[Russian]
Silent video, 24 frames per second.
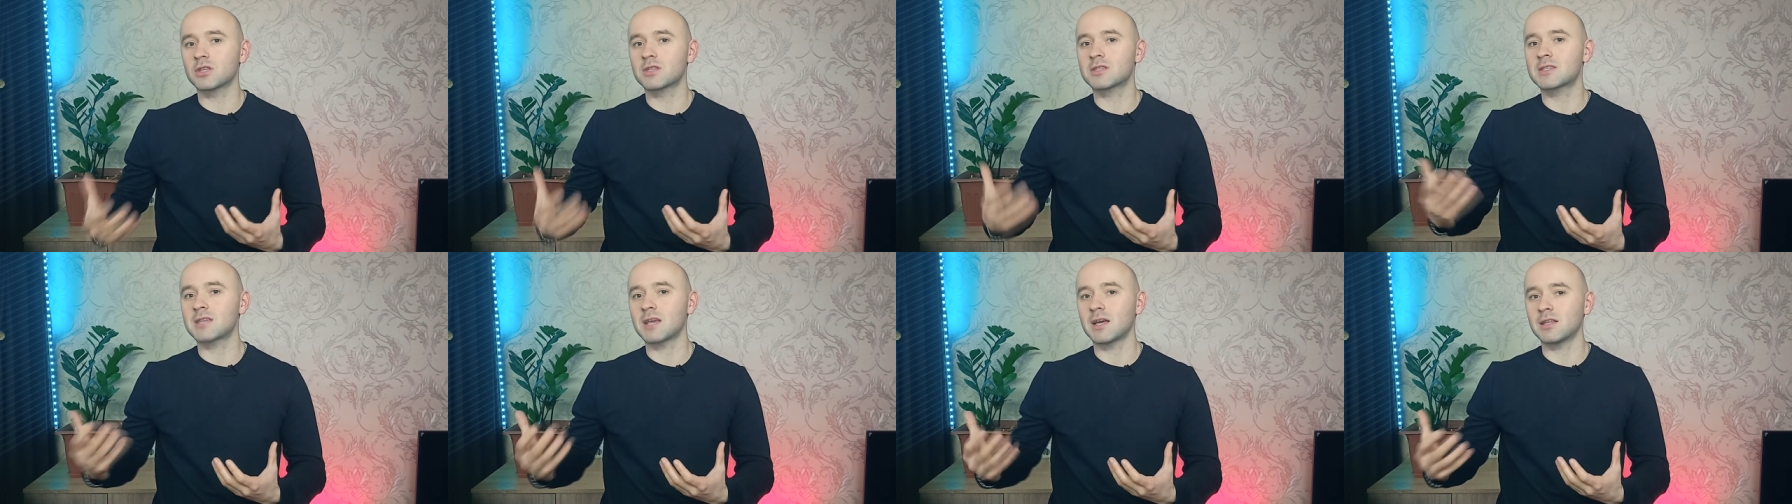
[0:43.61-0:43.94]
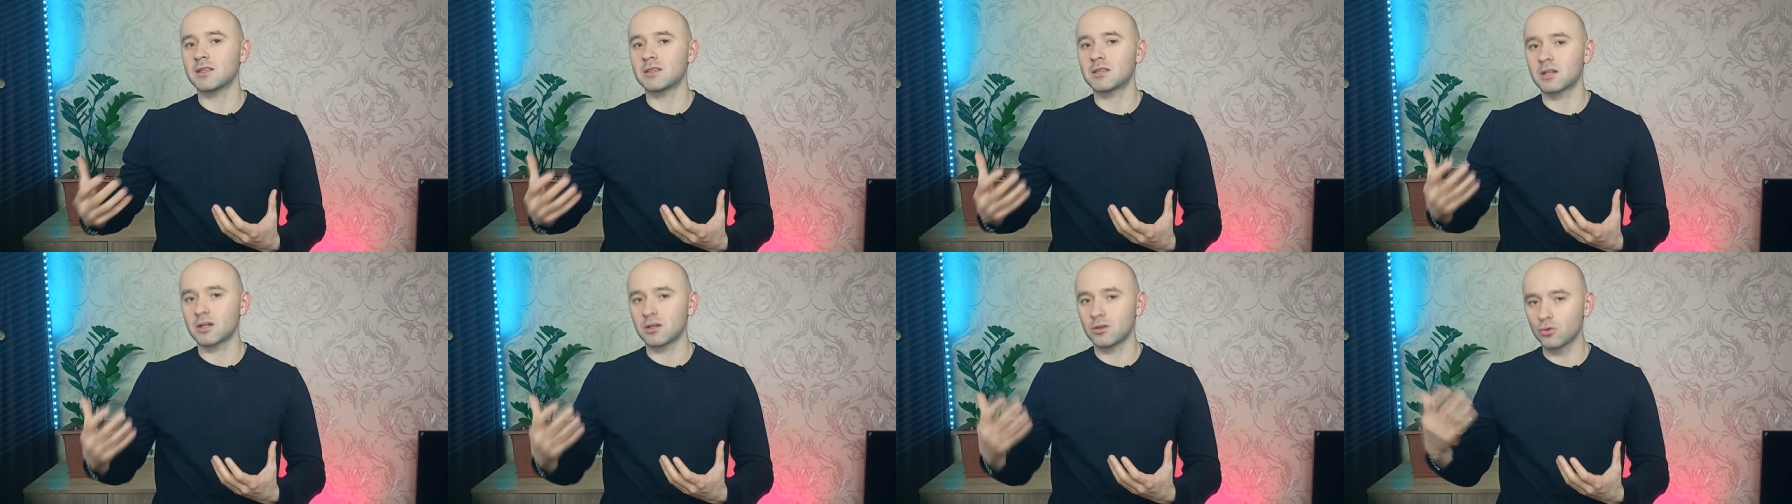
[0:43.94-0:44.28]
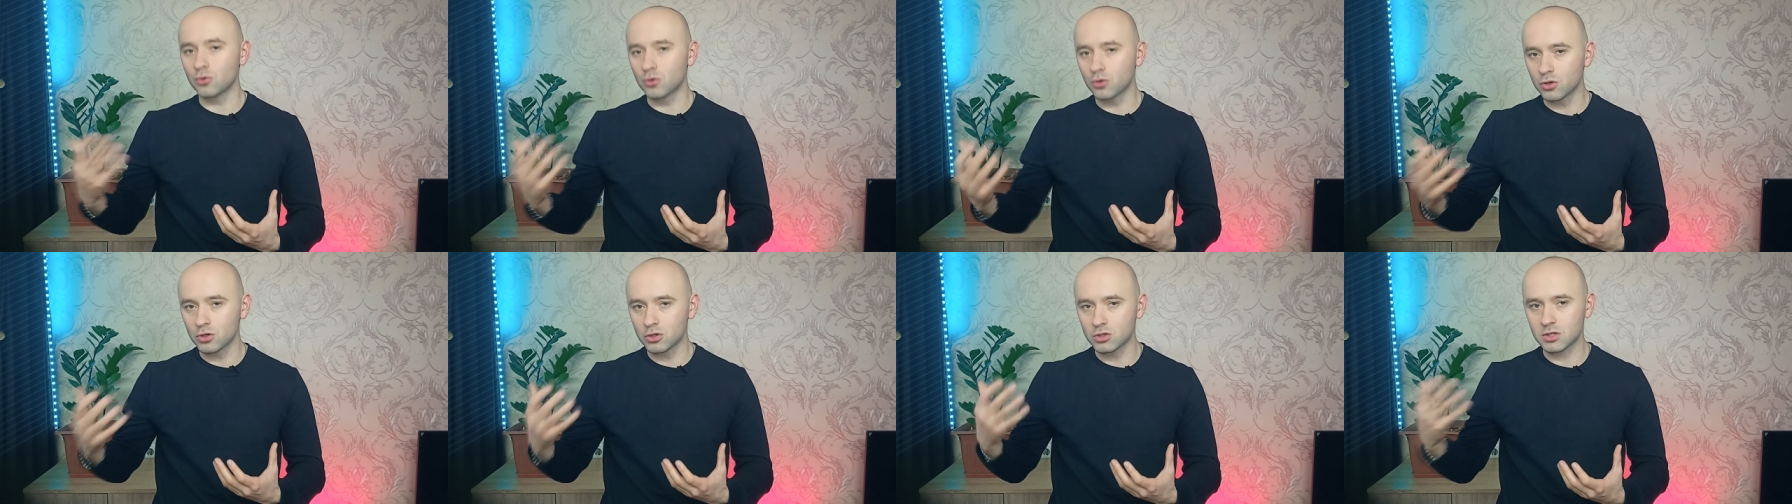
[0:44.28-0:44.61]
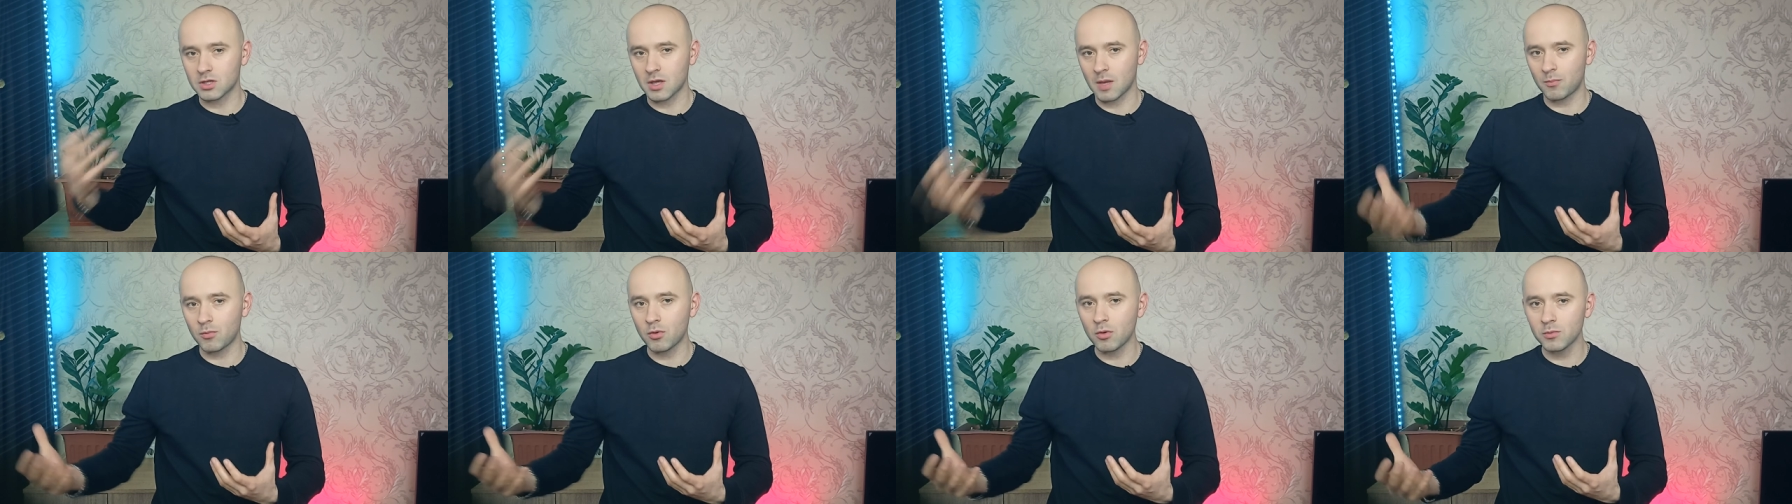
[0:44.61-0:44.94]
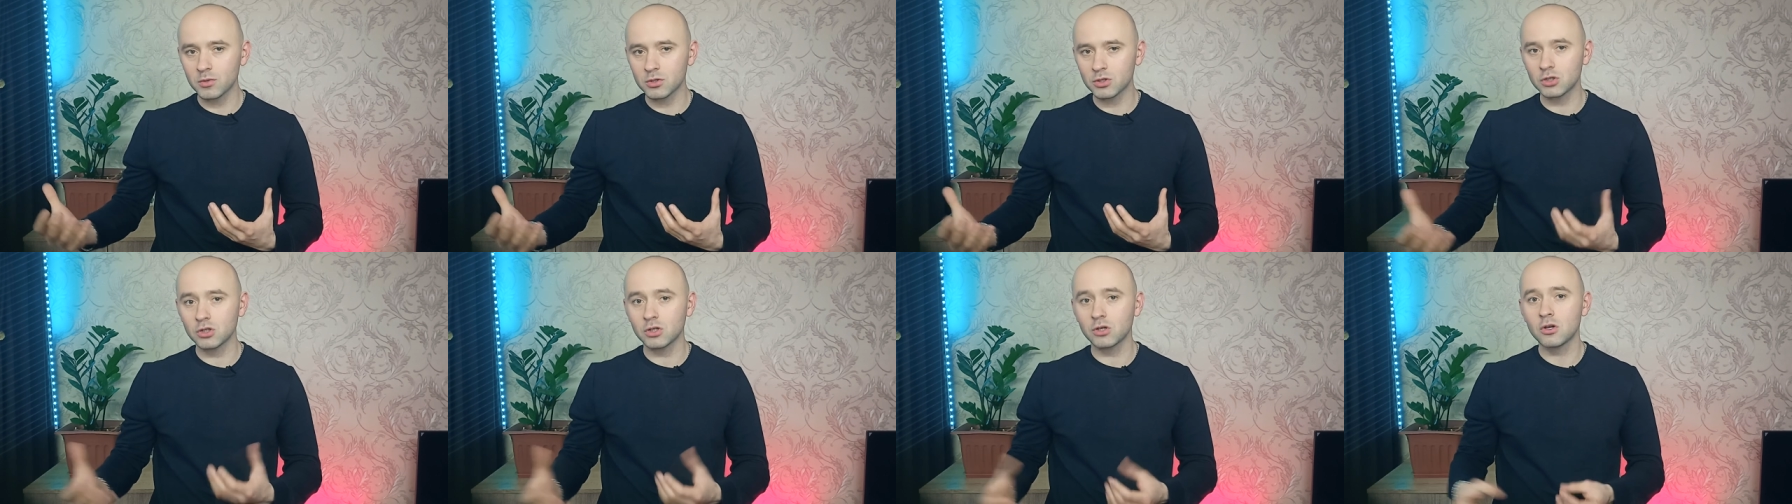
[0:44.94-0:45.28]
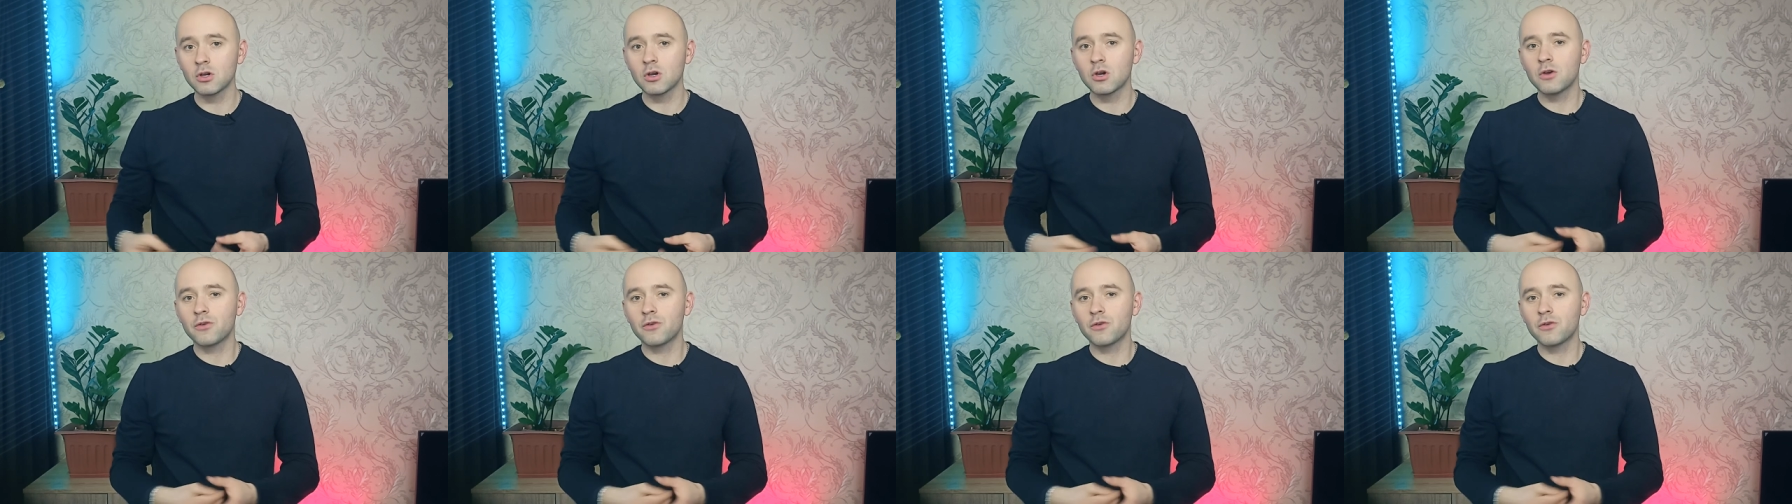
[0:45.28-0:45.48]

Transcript: центры юридической помощи,